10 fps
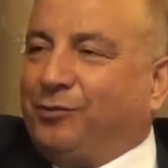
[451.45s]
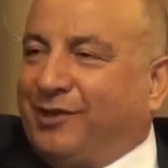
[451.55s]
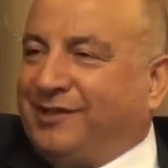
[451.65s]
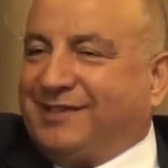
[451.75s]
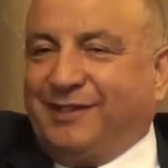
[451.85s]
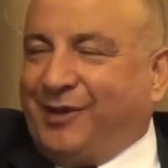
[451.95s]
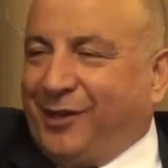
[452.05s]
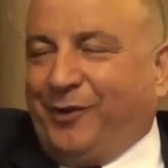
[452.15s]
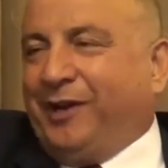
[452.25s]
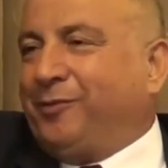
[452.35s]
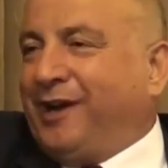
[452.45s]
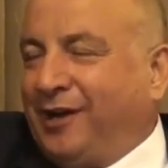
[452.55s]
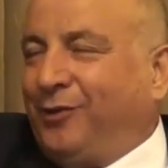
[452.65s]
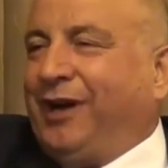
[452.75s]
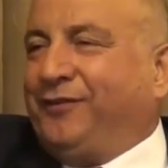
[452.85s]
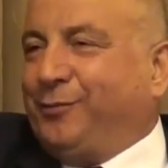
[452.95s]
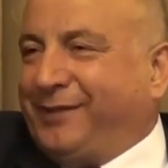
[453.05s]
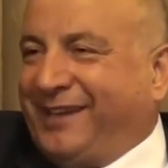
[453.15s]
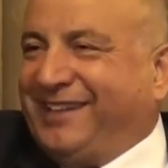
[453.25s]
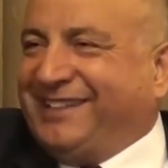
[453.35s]
مهندسين وأنا واحد أقل واحد فيهم
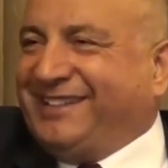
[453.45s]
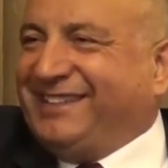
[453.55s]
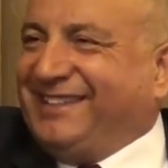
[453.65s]
تأهيلا